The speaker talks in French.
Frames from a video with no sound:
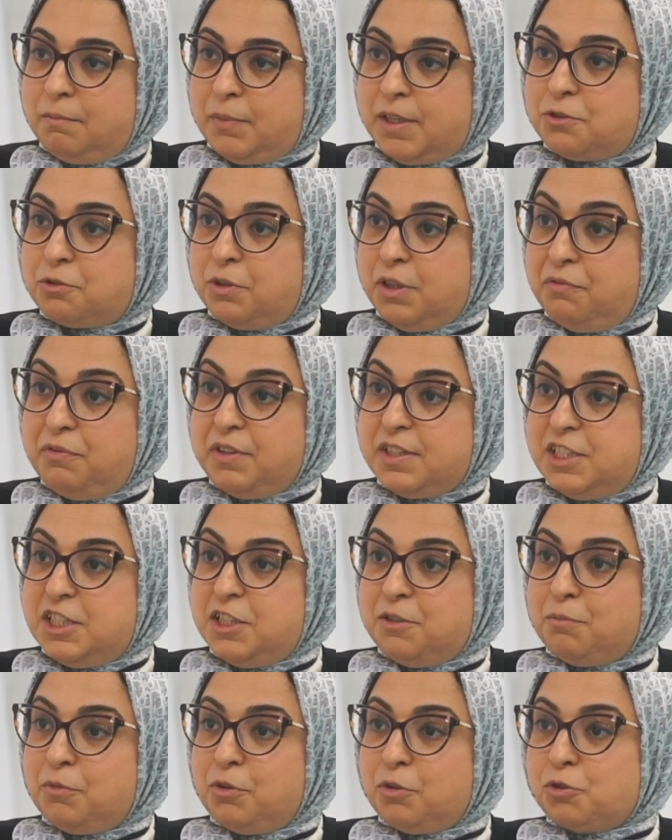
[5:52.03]
parce
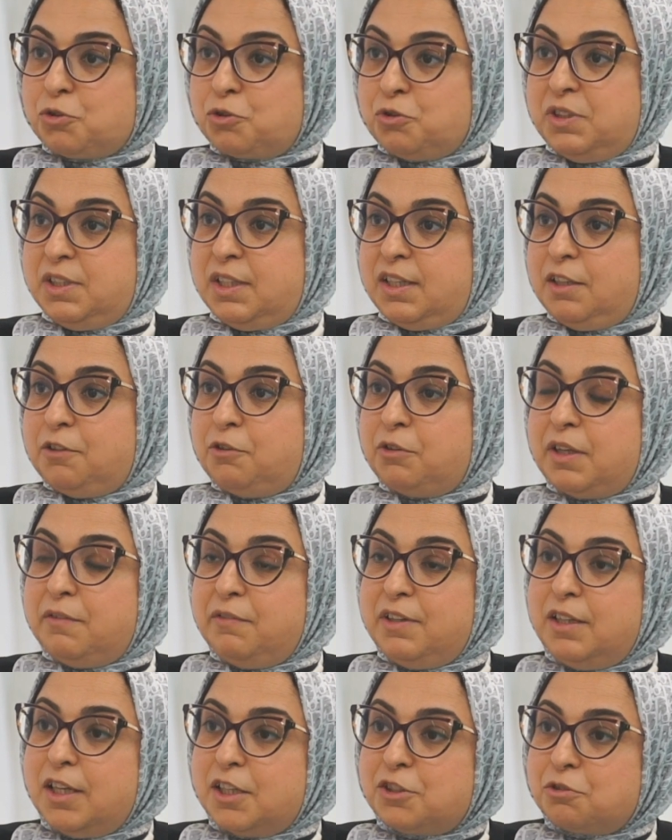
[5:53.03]
qu'effectivement, je dirais qu'on
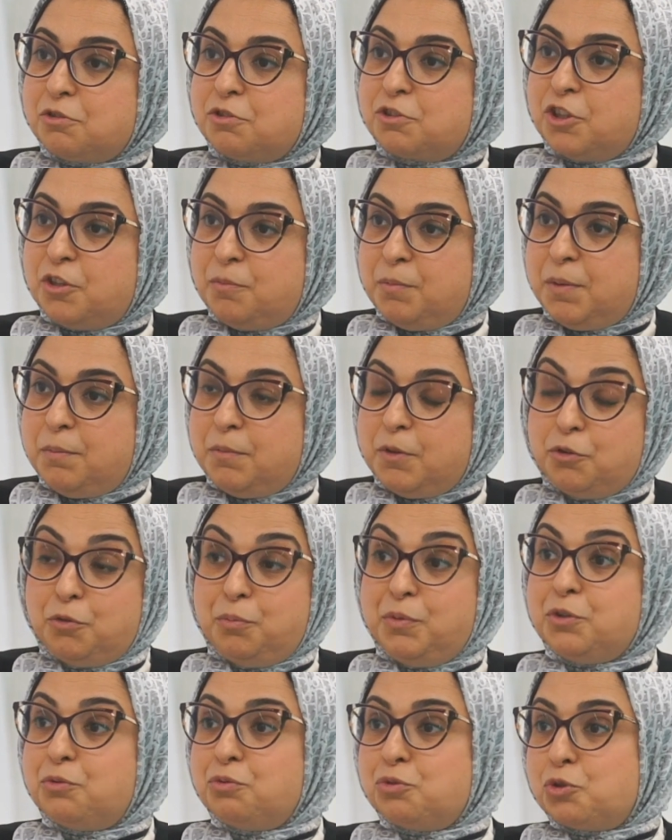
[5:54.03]
avait de la chance quand même
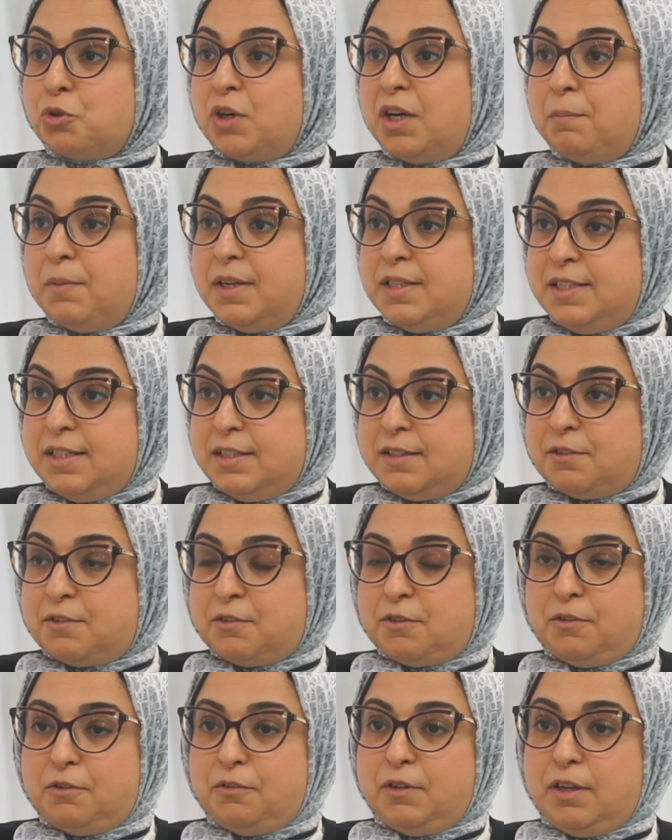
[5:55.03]
depuis toujours à
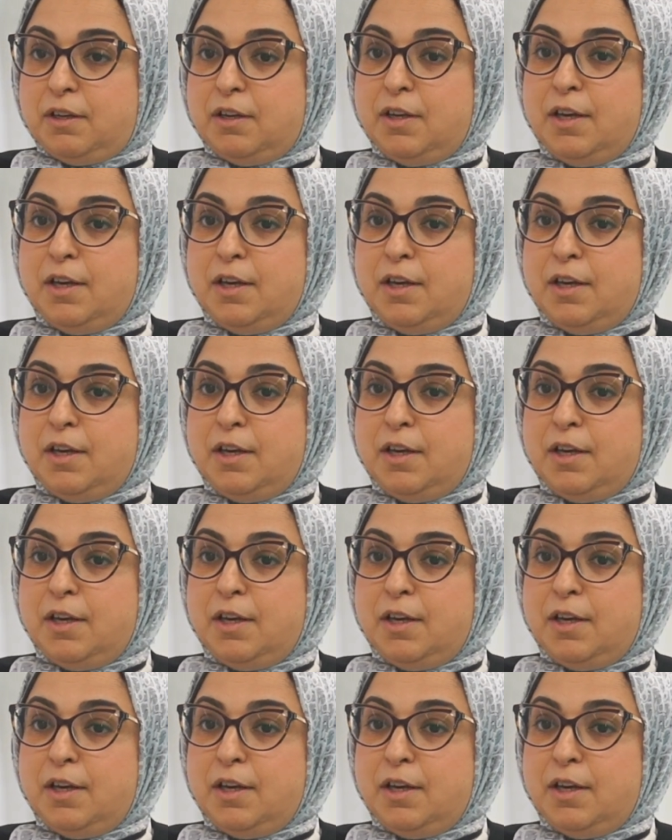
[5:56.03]
Matisse euh,